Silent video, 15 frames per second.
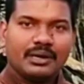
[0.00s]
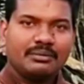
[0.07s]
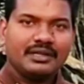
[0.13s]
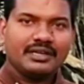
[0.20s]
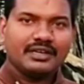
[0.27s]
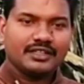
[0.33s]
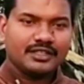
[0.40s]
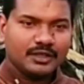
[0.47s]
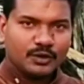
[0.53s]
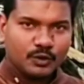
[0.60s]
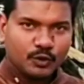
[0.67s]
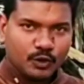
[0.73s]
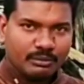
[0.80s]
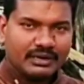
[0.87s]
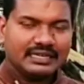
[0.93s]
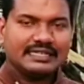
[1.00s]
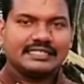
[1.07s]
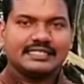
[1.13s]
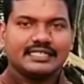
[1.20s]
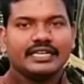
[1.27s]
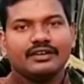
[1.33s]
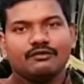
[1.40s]
அப்படிங்கிறது ஒரு
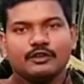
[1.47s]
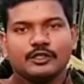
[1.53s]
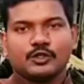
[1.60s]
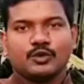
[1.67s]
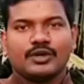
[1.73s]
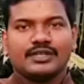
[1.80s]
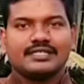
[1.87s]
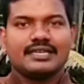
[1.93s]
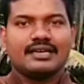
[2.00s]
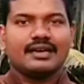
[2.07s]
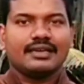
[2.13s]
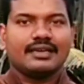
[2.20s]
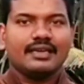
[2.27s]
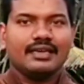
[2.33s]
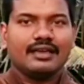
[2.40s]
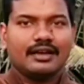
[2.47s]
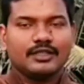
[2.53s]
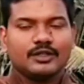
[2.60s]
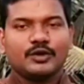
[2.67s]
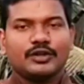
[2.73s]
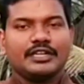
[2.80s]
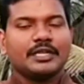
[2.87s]
மனுஷனை விசுவாசியாக்கி
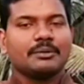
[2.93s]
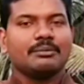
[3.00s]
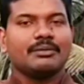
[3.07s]
அதோடு